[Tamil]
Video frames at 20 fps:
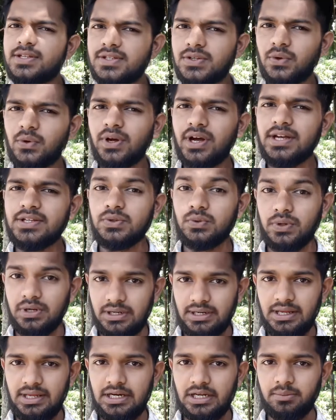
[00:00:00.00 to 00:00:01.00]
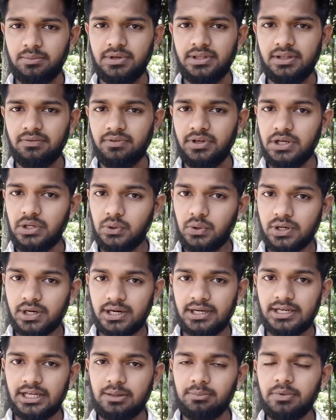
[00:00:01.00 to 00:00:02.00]
ஸோ கைஸ் உங்கள் எல்லாருக்குமே இந்த வீடியோ
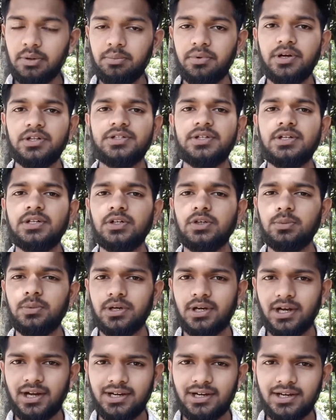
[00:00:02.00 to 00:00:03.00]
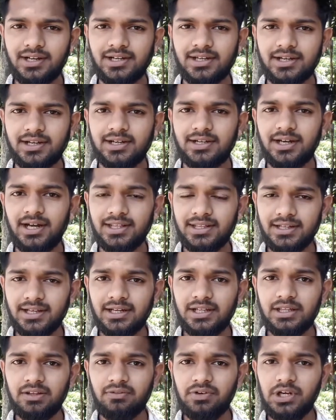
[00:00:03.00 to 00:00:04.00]
கட்டாயமாக பிடிச்சிருக்கும்னு நான் நினைக்கிறேன்
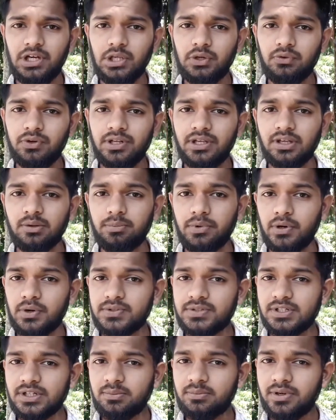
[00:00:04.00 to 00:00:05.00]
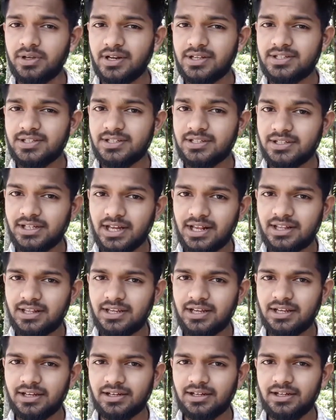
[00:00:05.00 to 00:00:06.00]
அதனால் இந்த வீடியோவை நீங்கள் பிரயோசனமாக இருந்துச்சுன்னு
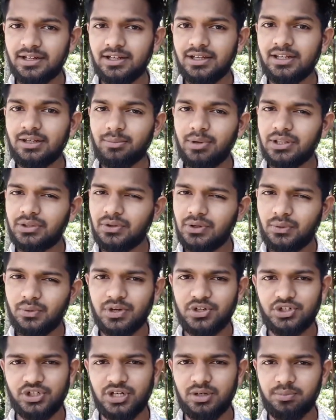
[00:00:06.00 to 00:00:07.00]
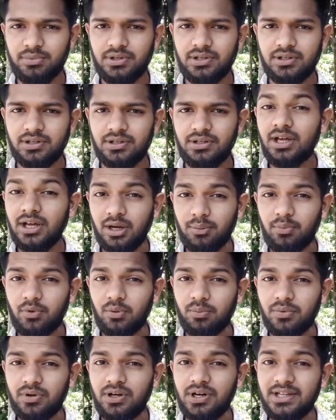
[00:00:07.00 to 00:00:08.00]
கருதுனீங்கன்னா இதை மற்றவங்க கூட ஷேர் பண்ணுங்கள்
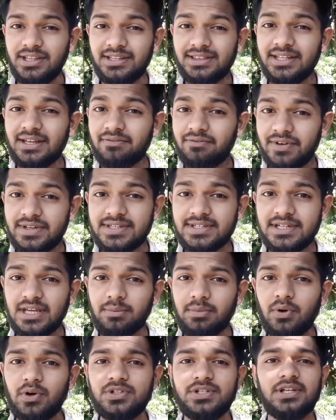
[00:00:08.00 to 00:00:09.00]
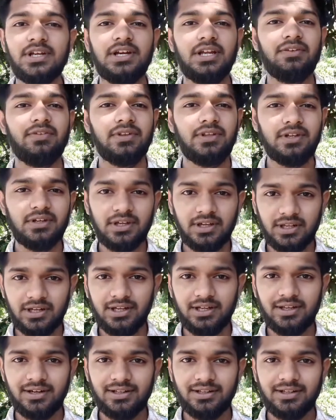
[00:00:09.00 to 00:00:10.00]
அப்புறமா இது டைம் ஃபஸ்ட் டைம் என்னோட சேனல் நீங்கள்
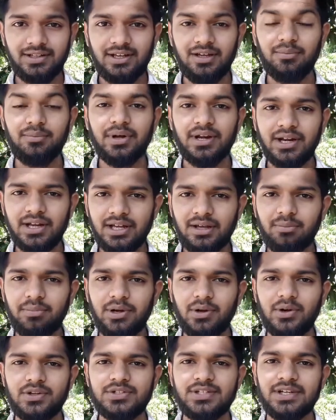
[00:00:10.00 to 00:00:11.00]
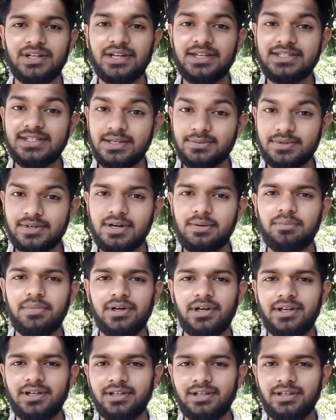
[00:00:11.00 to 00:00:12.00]
வந்திருக்கீங்களா இருந்தால் மறக்காமல் என்னோட சேனலை சப்ஸ்கிரைப்
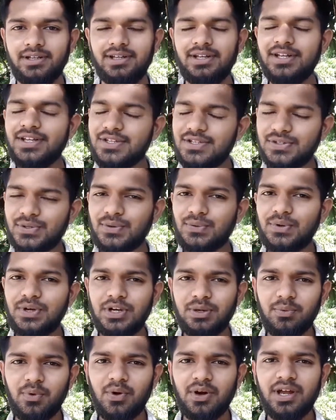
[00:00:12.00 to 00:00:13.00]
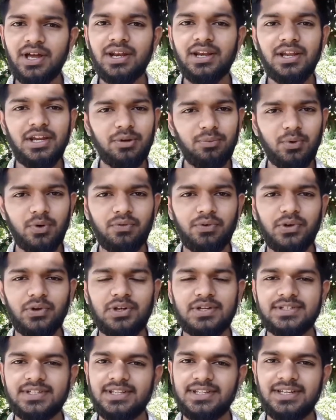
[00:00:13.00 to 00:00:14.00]
பண்ணிவிடுங்க ஸோ இன்னும் ஒரு நாள் இன்னும் ஒரு
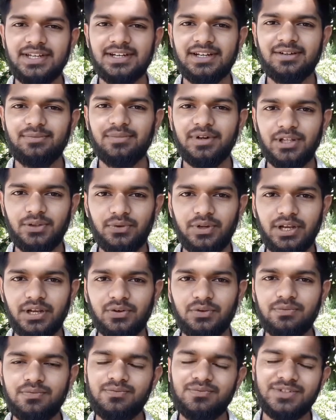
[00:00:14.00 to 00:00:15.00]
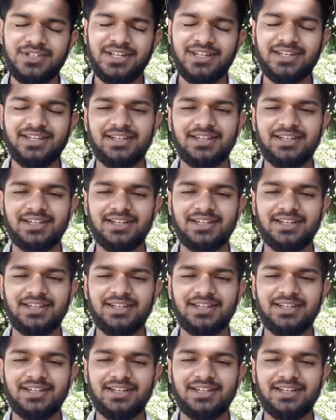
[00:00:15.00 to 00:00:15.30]
வீடியோவில் சந்திக்கலாம் அது வரைக்கும் டேக்